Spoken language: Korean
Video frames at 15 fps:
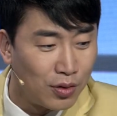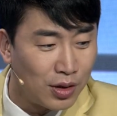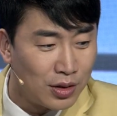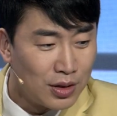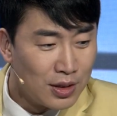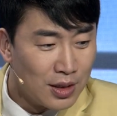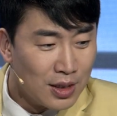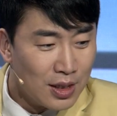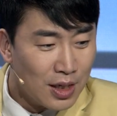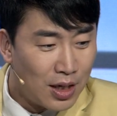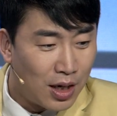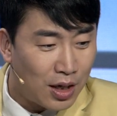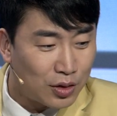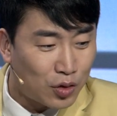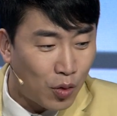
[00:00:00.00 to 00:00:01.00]
그러니까
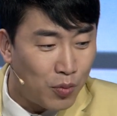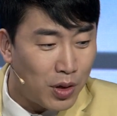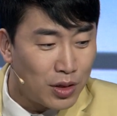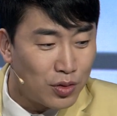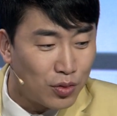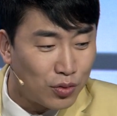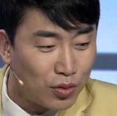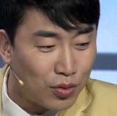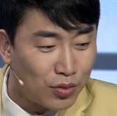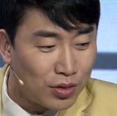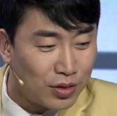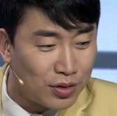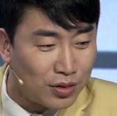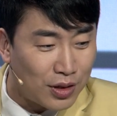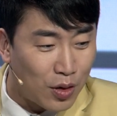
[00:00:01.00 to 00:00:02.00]
아, 전반적으로
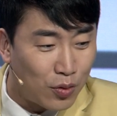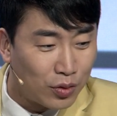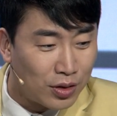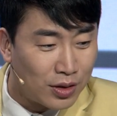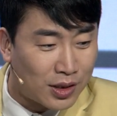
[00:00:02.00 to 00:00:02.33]
그 내용들